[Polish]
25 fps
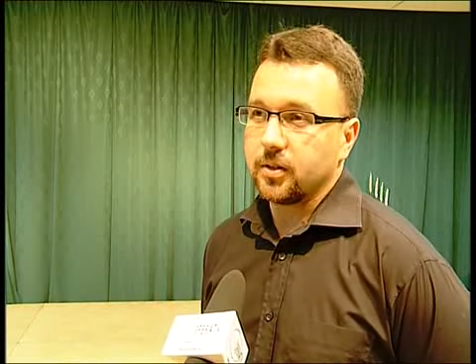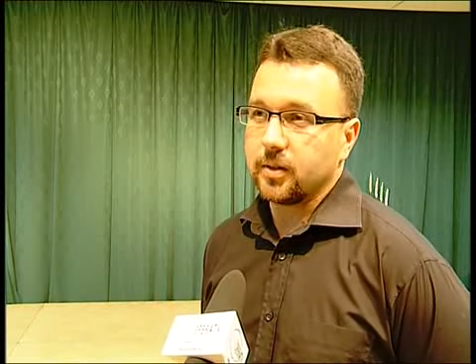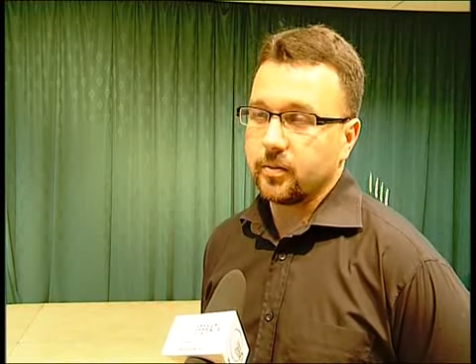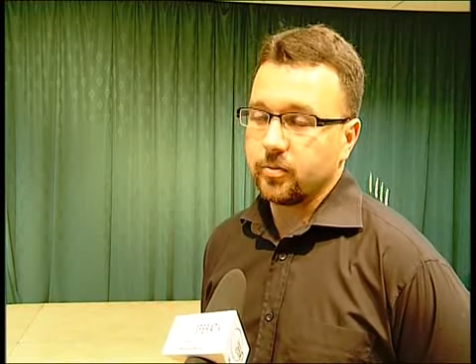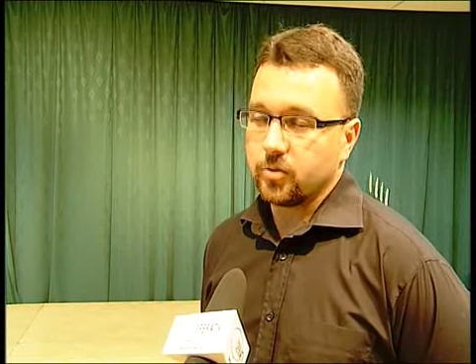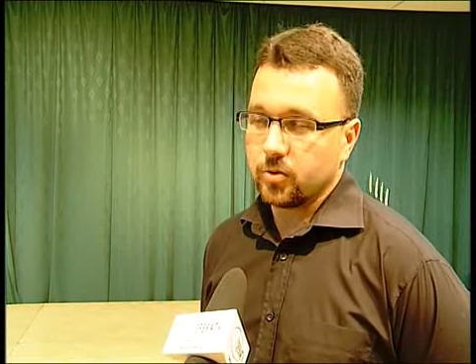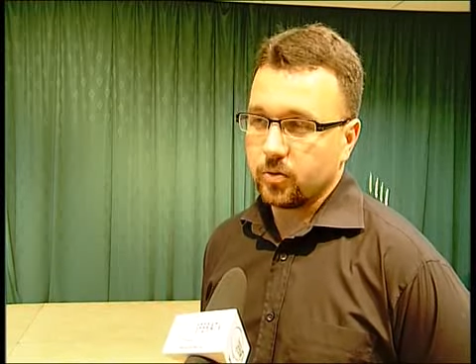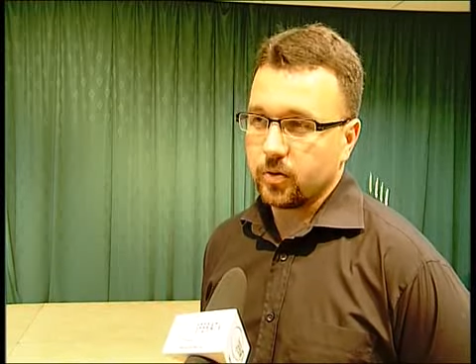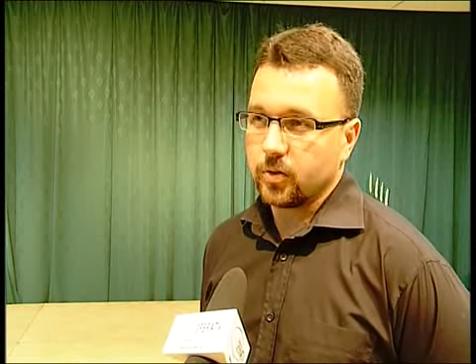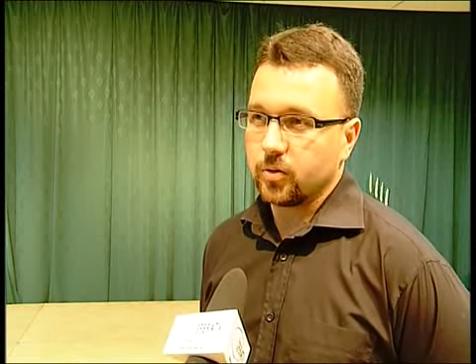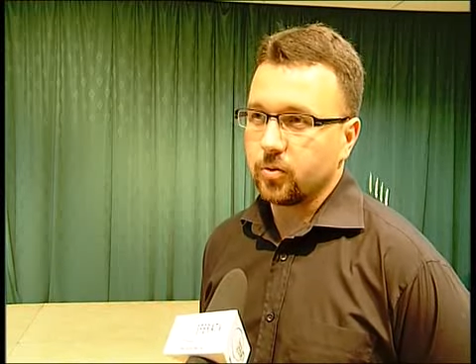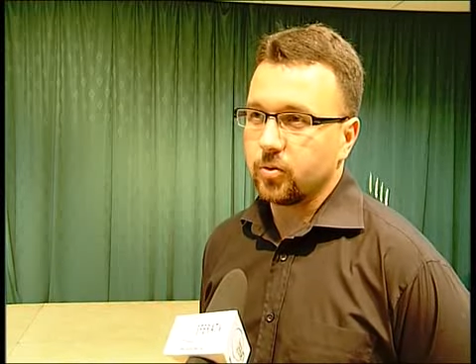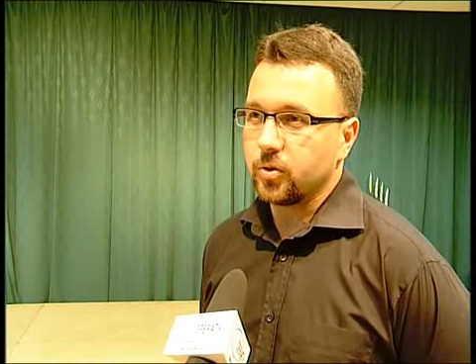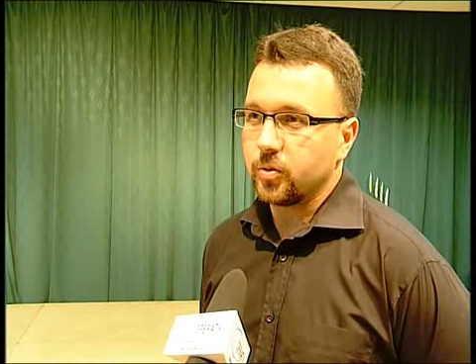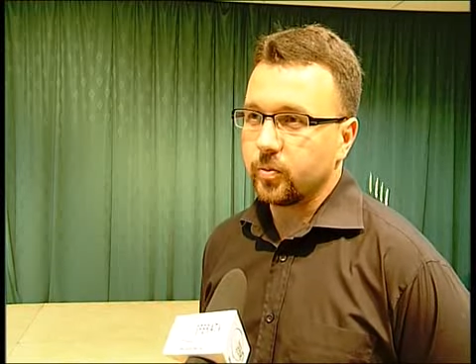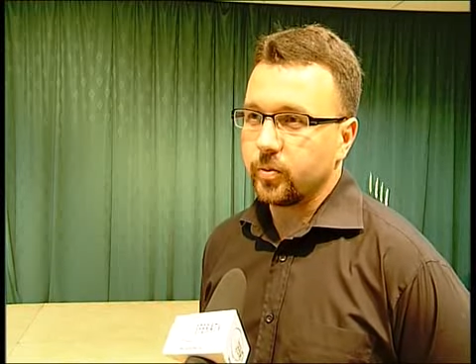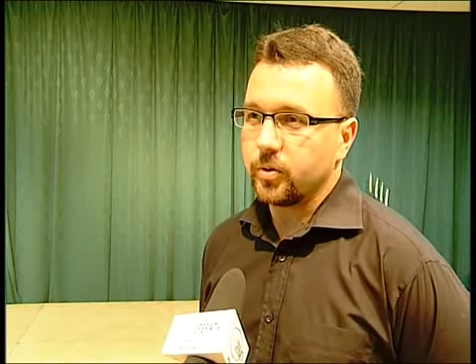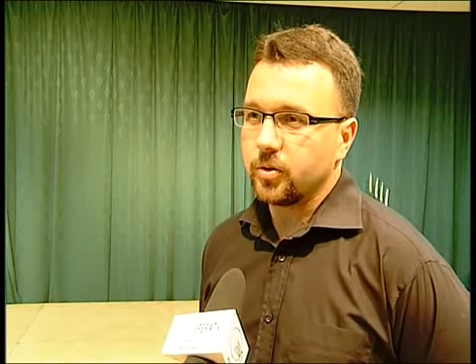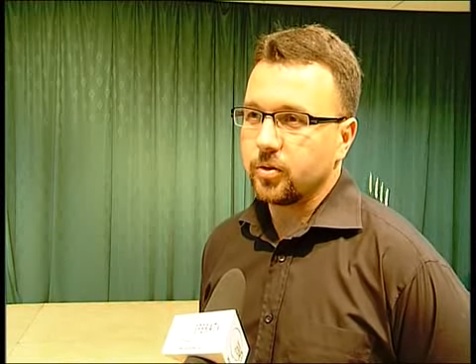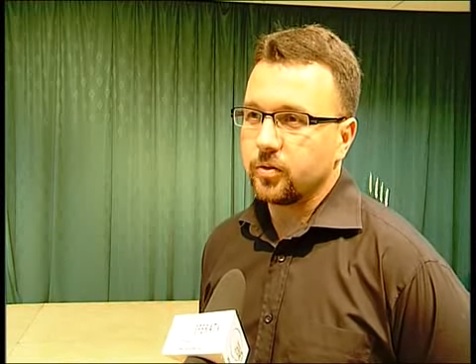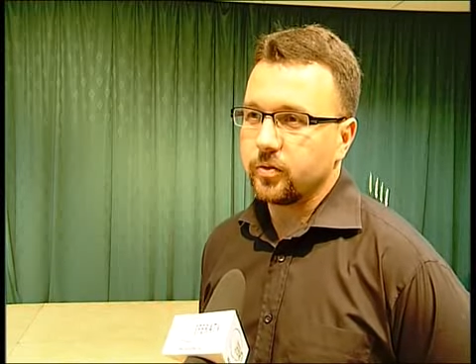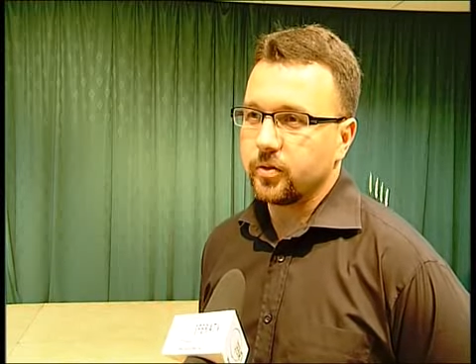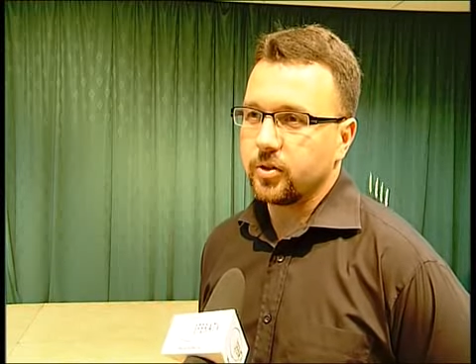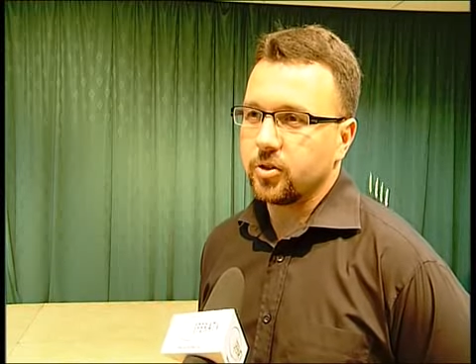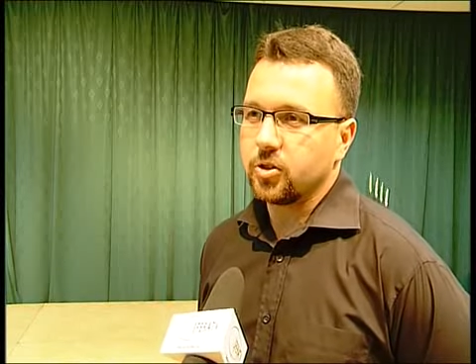na przykład
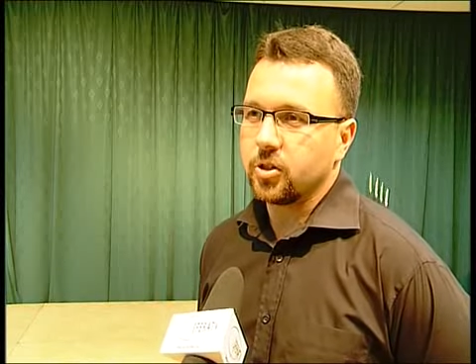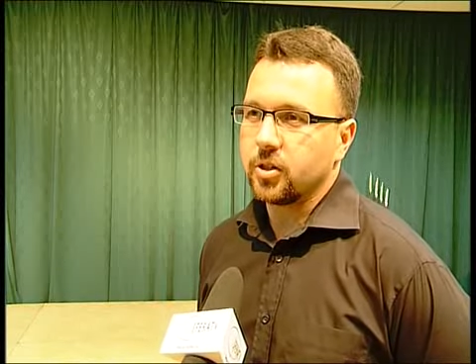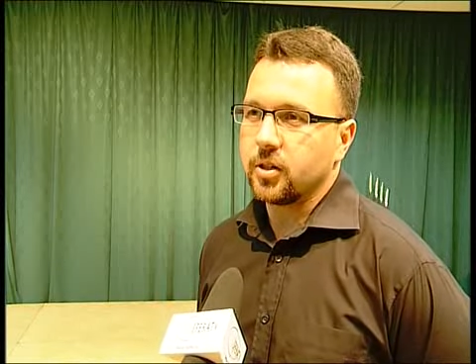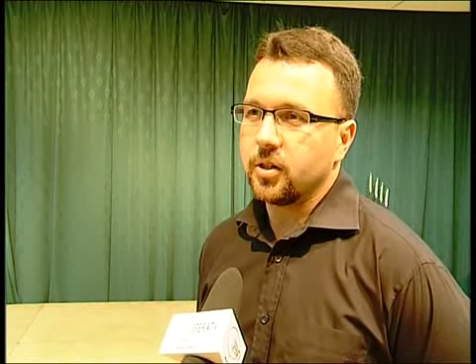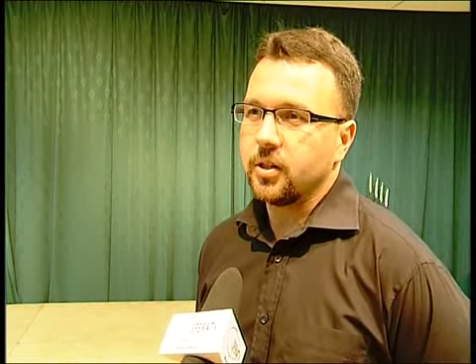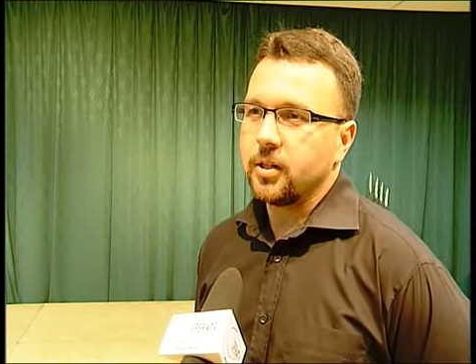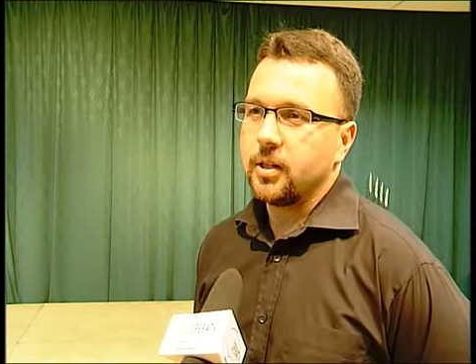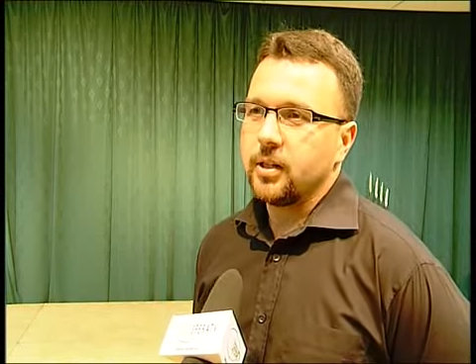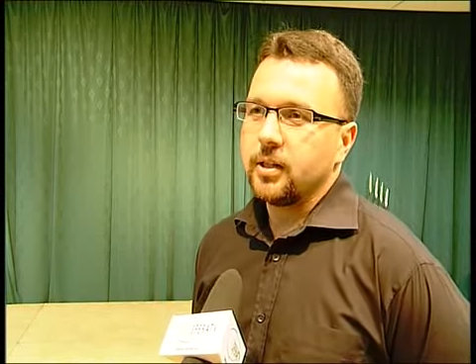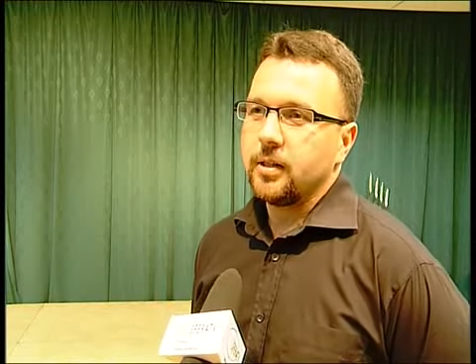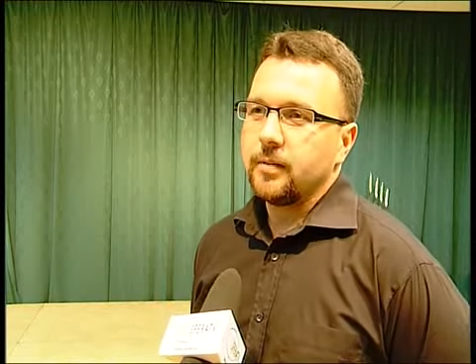Gulbinowicza.